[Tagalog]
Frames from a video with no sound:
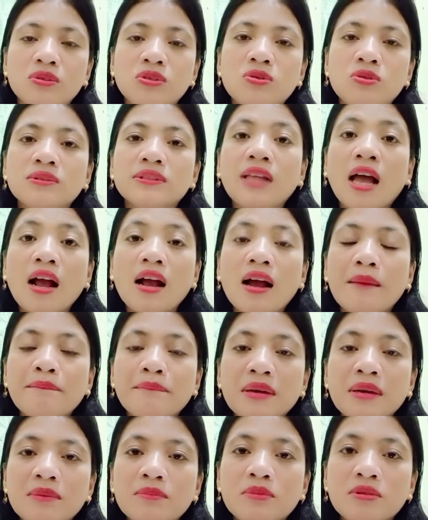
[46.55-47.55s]
yung
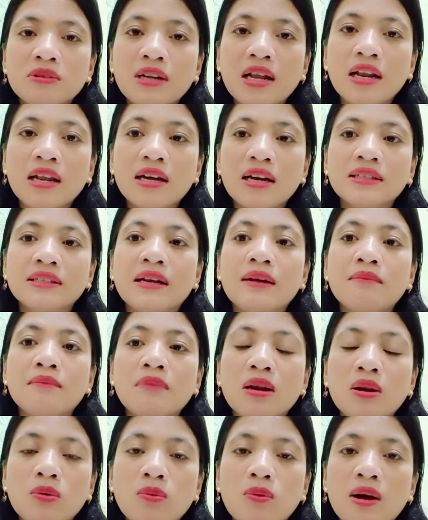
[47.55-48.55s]
tanggapin mo na lang ng
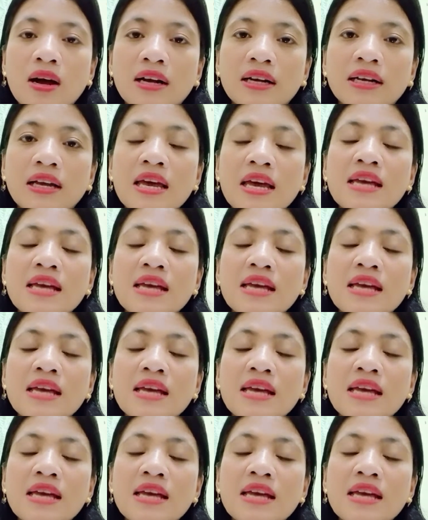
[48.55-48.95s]
maluwag